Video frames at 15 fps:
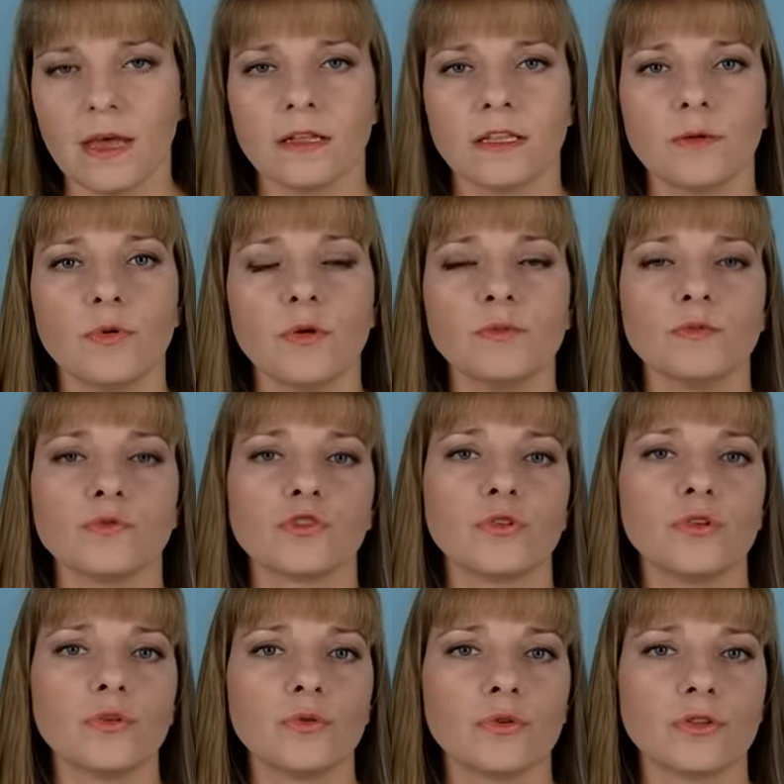Напомним, что
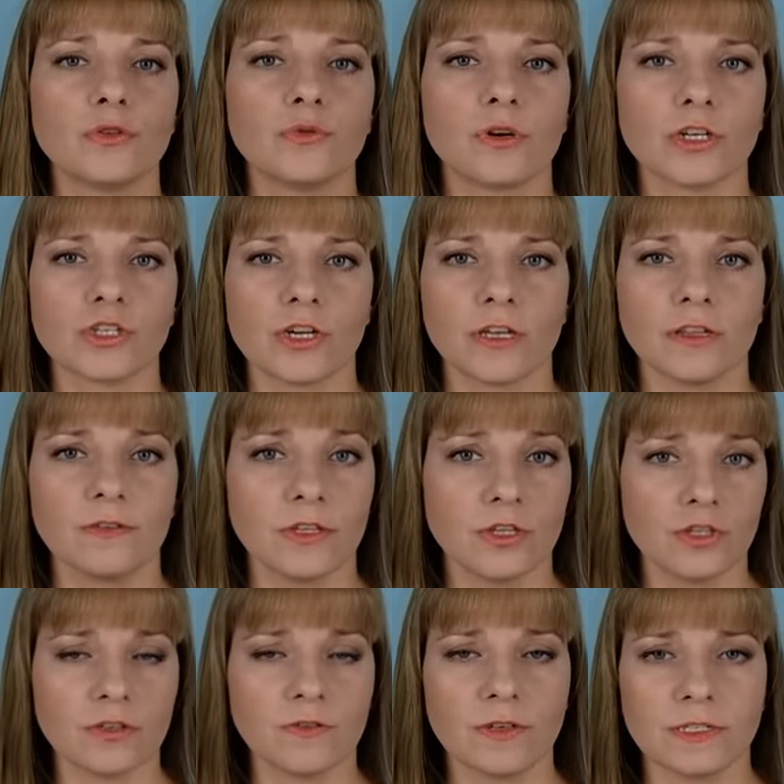рекордный урожай
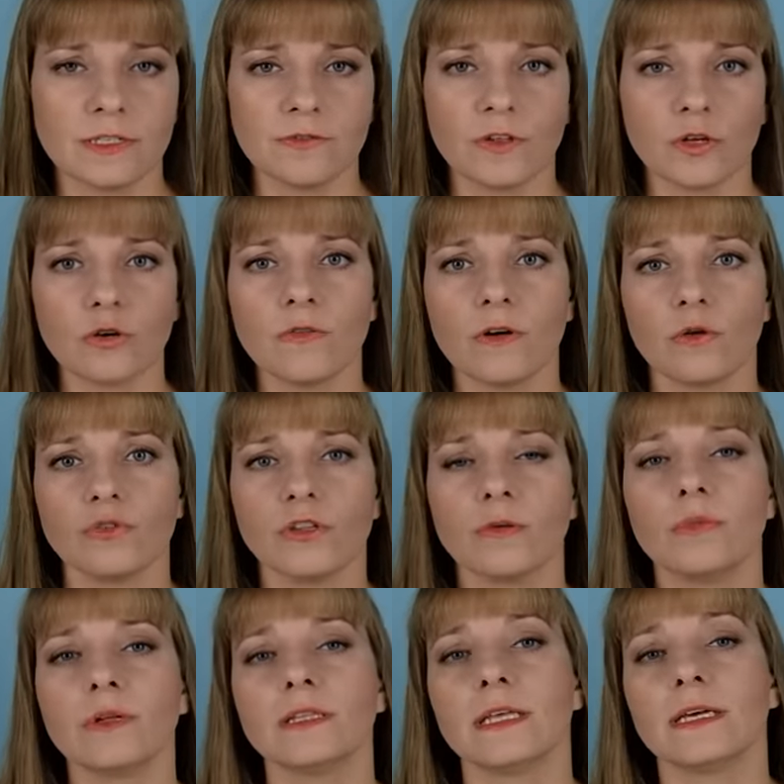2022 года
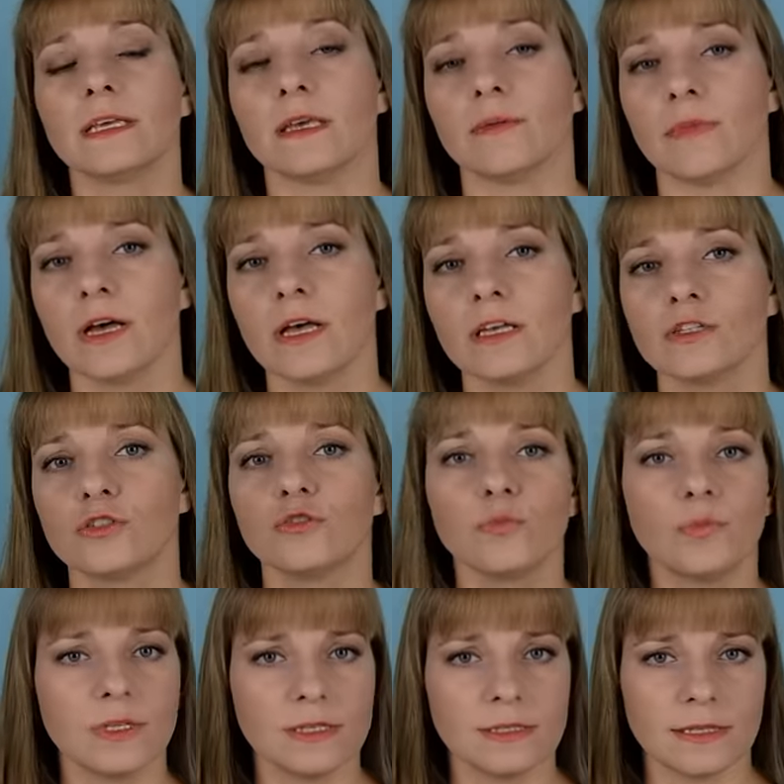был таким –
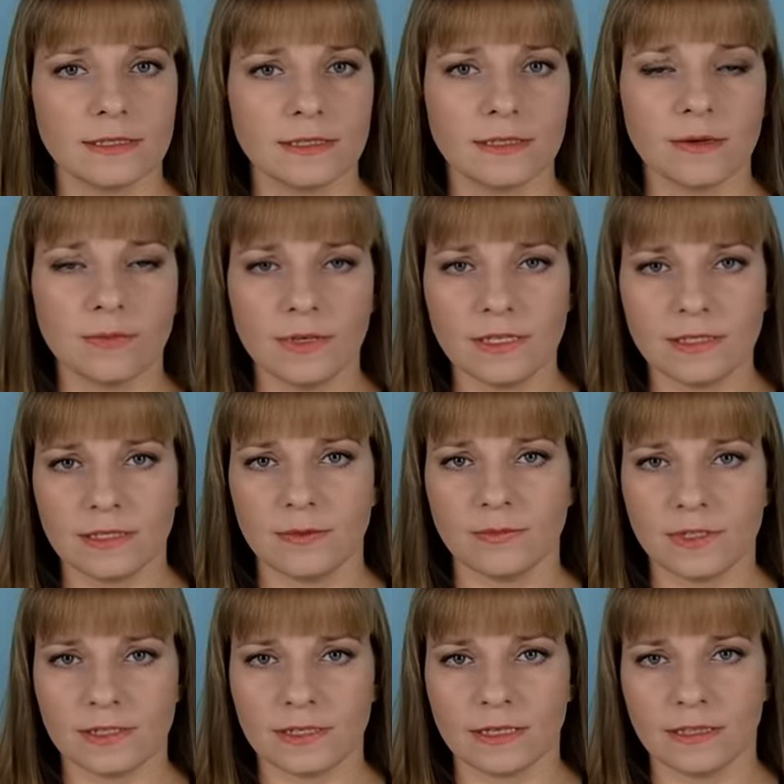
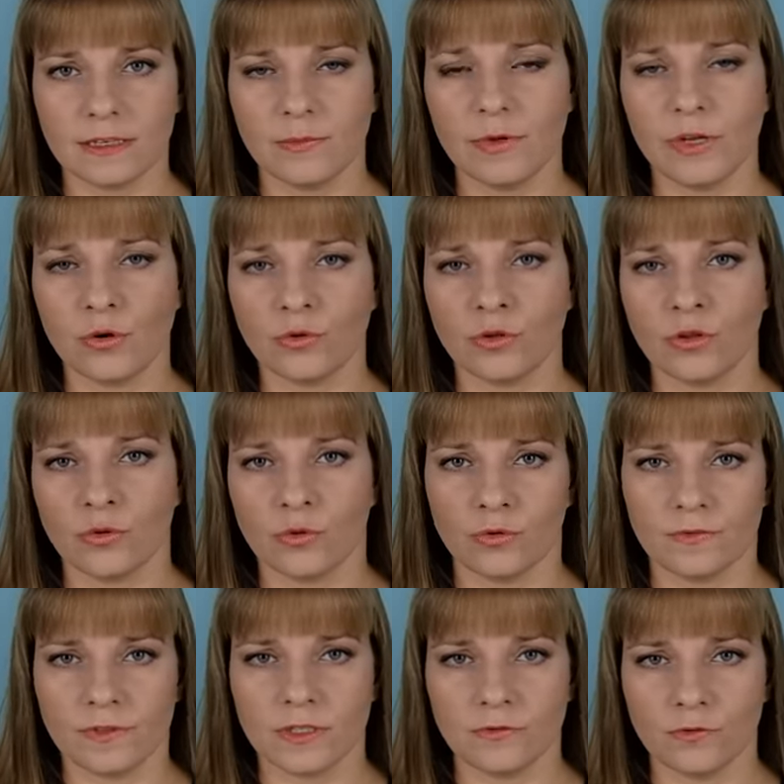157,7 миллиона тонн
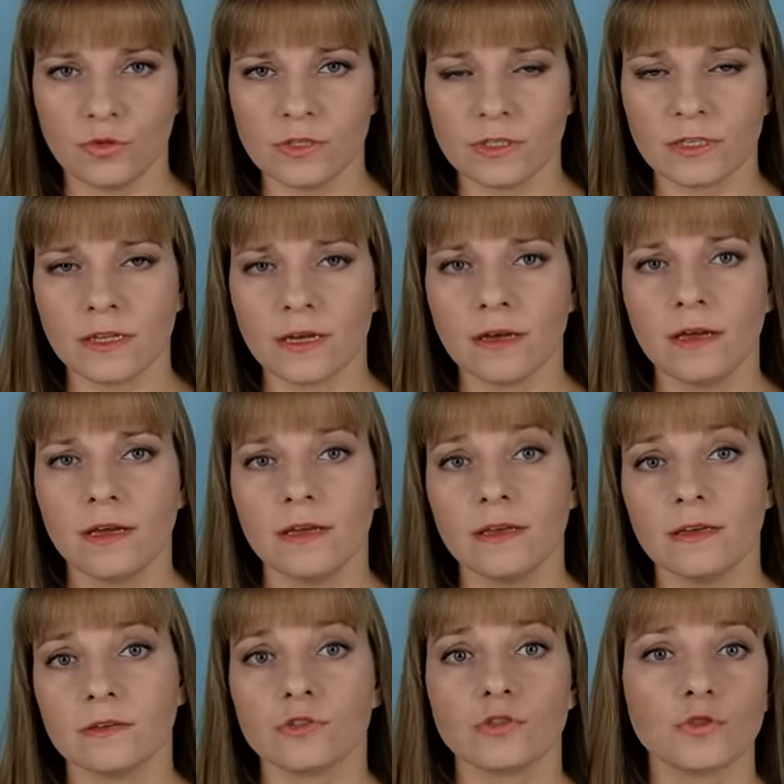всего зерна
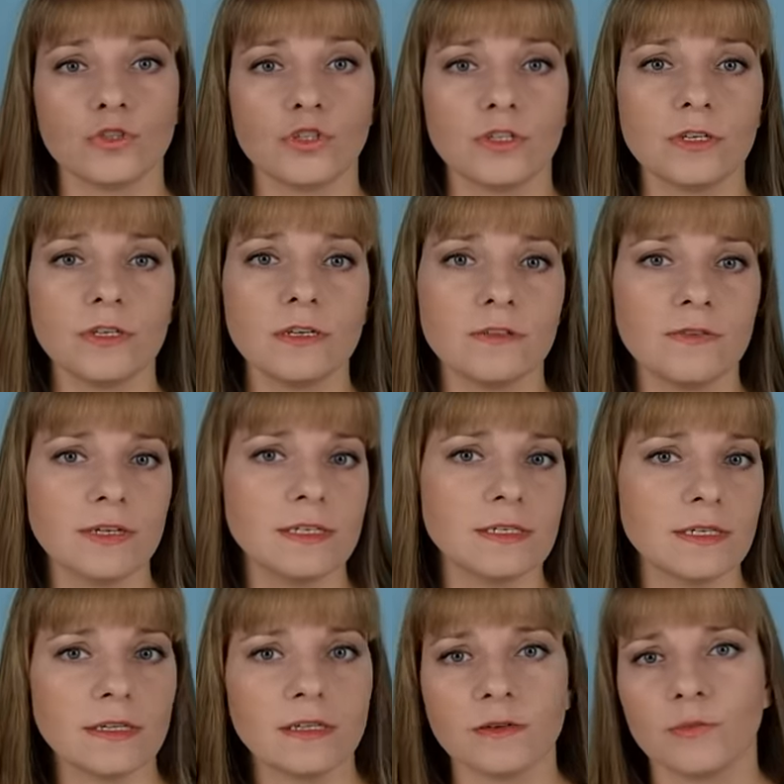и
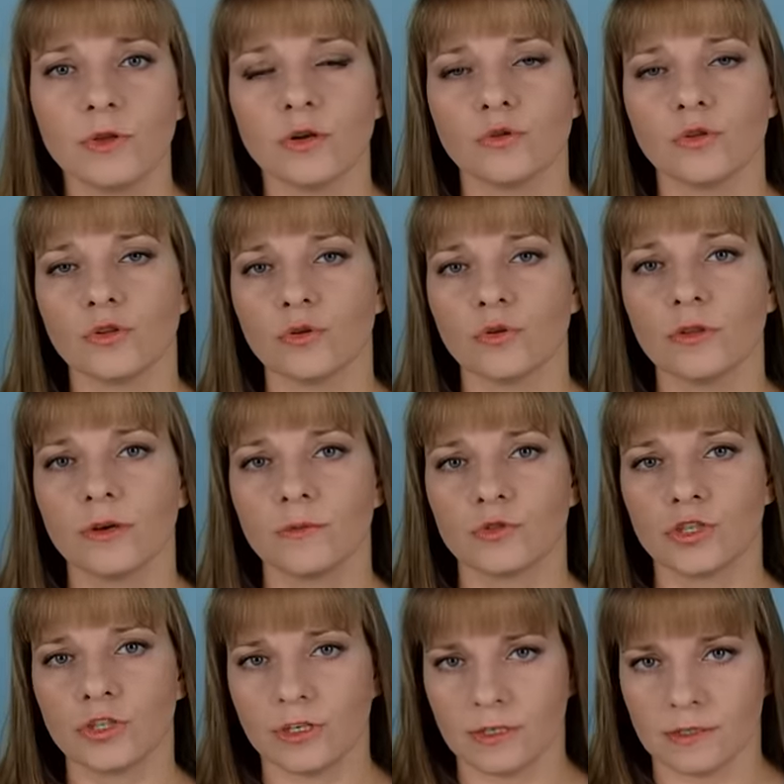104,2 миллиона тонн
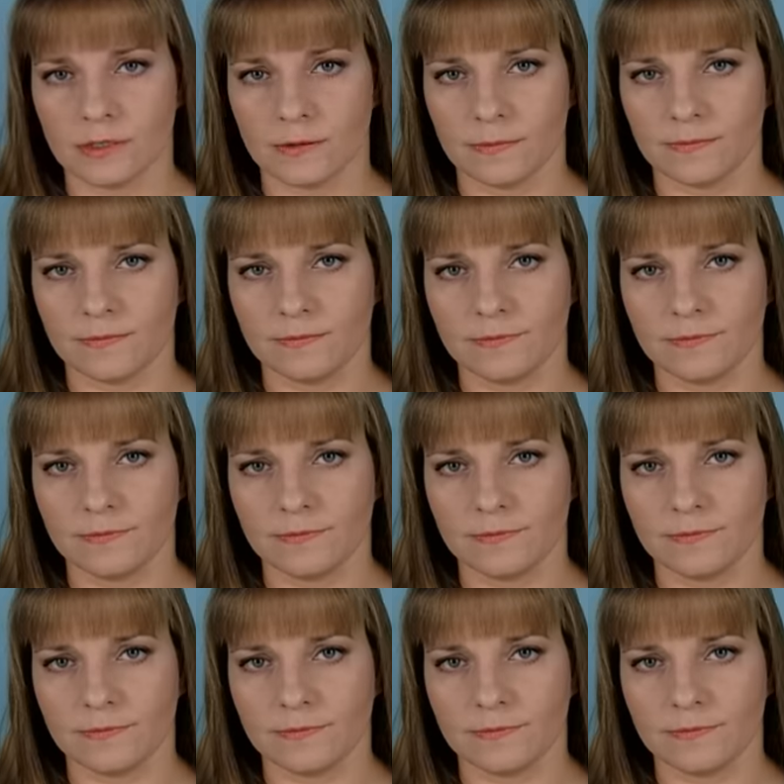пшеницы.